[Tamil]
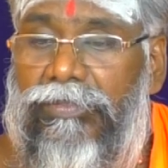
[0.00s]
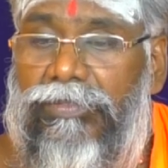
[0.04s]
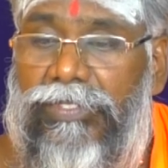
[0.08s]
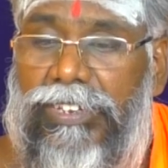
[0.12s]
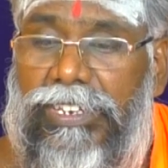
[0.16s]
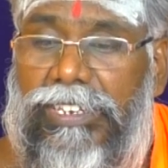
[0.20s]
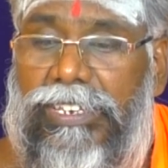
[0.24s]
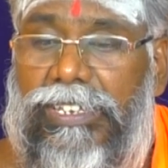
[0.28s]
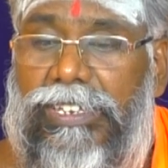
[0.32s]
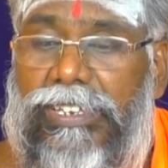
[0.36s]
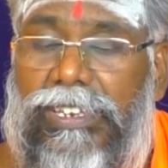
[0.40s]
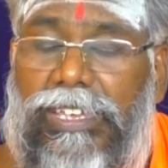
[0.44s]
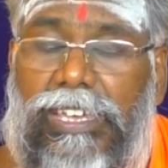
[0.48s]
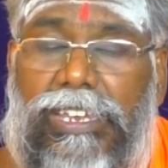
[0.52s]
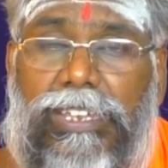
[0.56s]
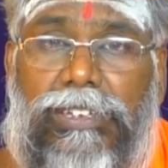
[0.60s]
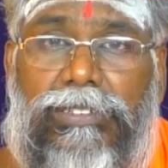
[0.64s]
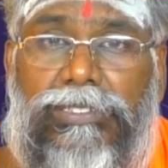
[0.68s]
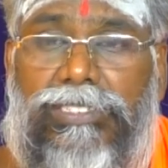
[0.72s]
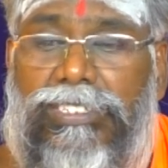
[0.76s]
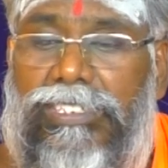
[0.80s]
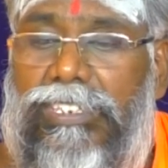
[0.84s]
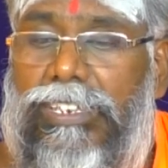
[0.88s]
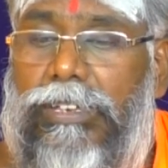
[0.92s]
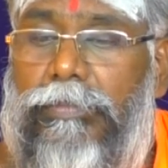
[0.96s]
வீட்டுக்கு
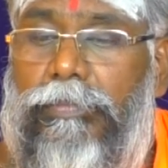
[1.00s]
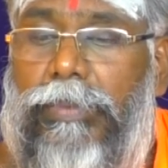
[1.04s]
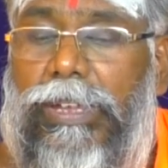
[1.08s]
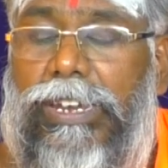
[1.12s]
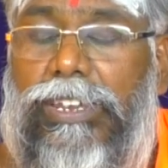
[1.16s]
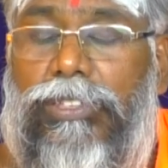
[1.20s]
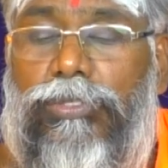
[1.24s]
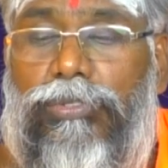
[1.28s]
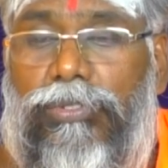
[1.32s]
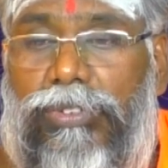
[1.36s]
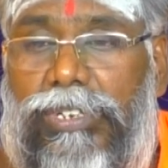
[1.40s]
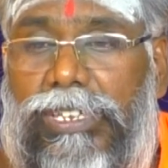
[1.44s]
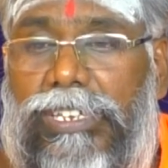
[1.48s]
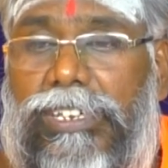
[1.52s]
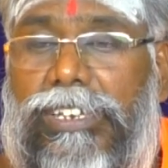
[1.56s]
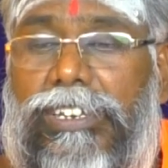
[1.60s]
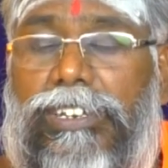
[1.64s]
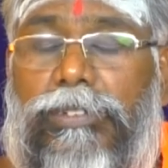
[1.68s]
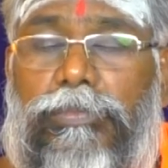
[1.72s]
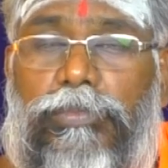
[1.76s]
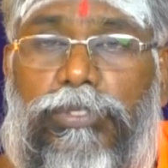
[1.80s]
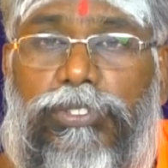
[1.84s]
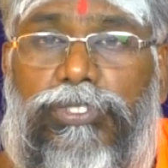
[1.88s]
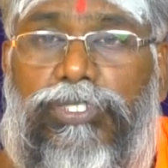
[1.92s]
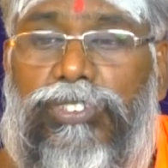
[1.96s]
நேராக சின்ன பள்ளம் தோண்டி
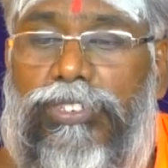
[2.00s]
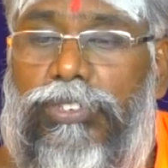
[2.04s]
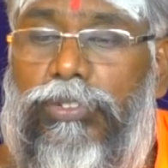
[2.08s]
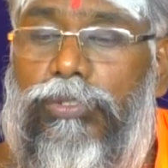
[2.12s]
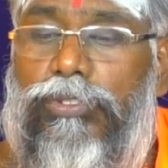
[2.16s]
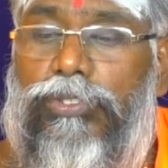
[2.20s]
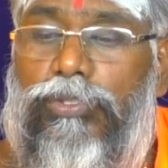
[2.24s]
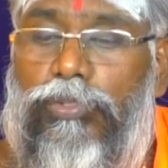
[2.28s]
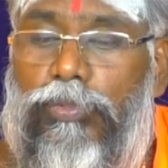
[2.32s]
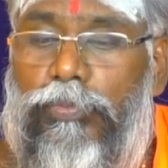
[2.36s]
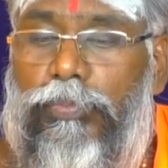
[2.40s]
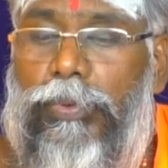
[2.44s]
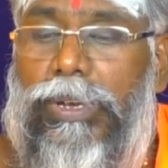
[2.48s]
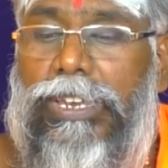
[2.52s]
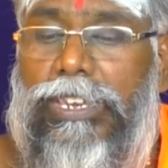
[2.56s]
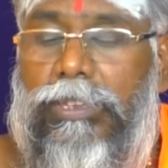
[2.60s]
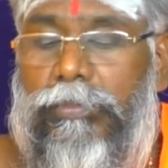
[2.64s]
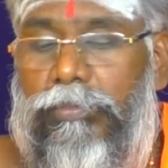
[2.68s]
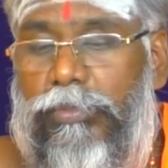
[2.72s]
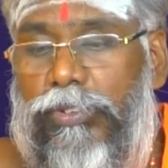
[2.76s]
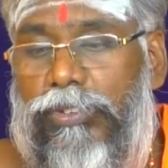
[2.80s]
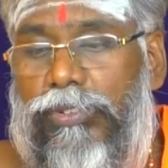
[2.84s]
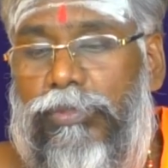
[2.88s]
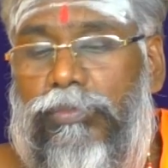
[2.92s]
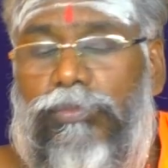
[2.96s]
கீழே போச்சுட்டு கொஞ்சம்
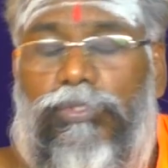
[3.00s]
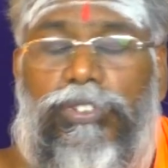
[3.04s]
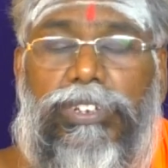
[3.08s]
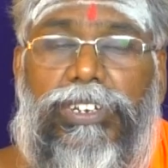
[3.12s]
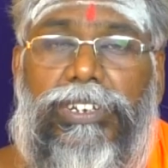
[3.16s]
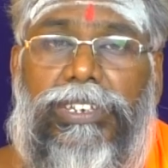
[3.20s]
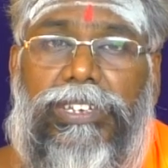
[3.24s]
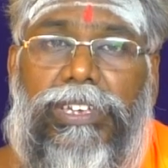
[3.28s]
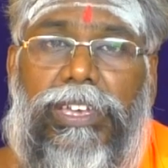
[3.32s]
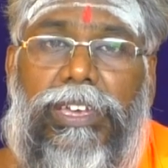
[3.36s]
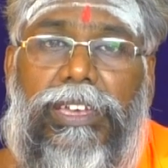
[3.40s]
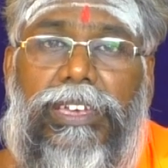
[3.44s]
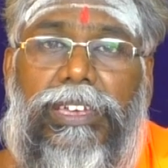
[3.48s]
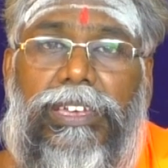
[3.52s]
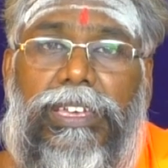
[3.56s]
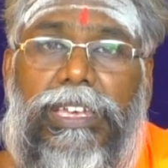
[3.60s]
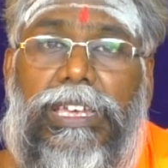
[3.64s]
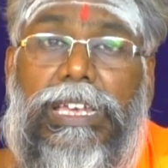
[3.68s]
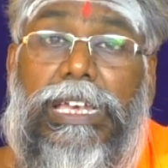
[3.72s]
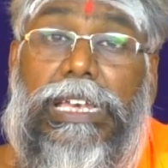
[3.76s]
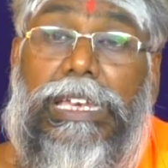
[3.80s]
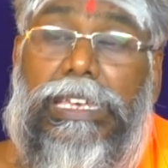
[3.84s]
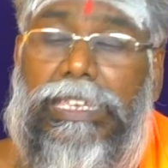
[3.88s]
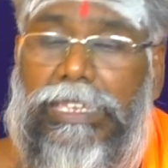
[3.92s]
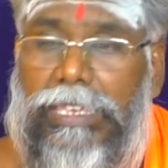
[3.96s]
உப்பள்ளி போட்டு மூடிவிடுங்க
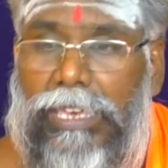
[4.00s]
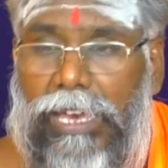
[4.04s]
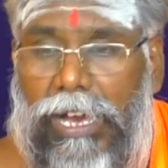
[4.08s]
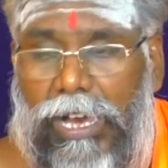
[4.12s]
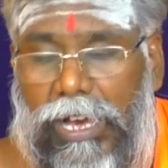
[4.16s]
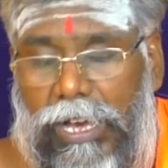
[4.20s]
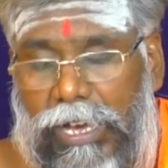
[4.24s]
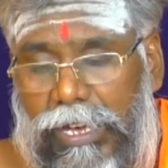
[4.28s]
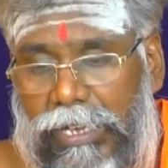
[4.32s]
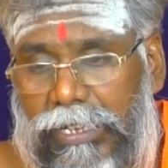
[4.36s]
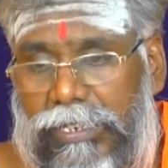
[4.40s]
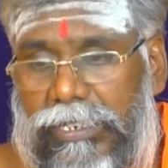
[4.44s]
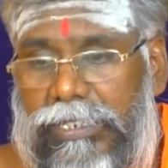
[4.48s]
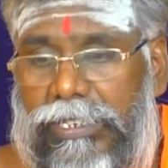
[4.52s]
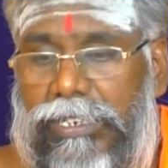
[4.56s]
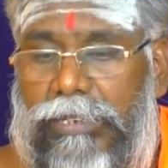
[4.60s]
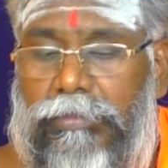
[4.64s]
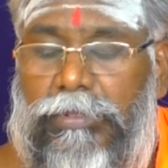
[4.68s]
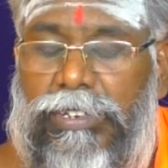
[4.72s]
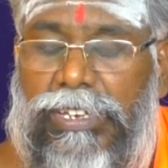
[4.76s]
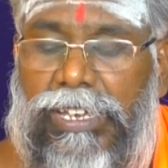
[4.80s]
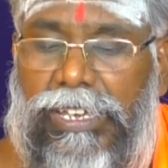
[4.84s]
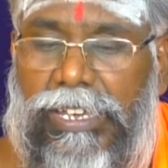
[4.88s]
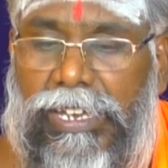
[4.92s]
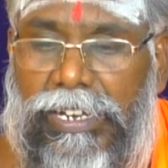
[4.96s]
யார்
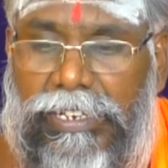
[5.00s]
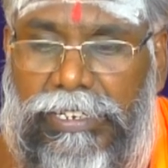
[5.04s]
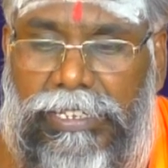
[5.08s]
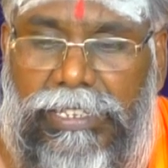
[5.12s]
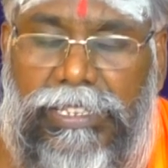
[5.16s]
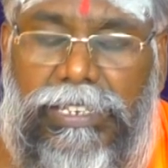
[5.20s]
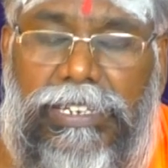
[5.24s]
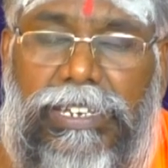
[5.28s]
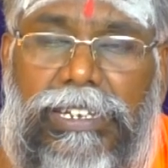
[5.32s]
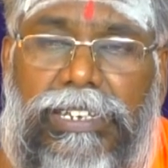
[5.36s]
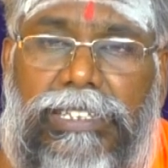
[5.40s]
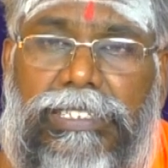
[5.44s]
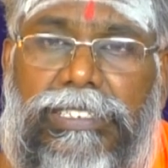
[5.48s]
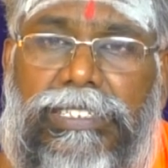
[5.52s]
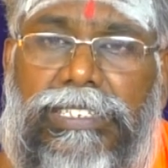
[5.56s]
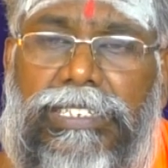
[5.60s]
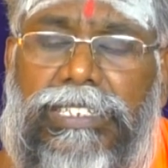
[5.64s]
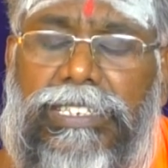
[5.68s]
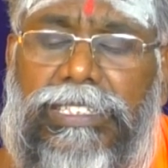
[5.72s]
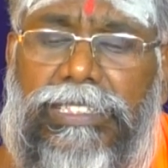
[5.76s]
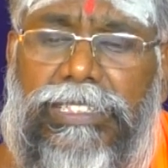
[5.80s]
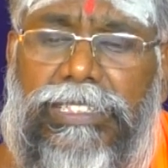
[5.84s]
நமக்கு கெட்டதை நினச்சி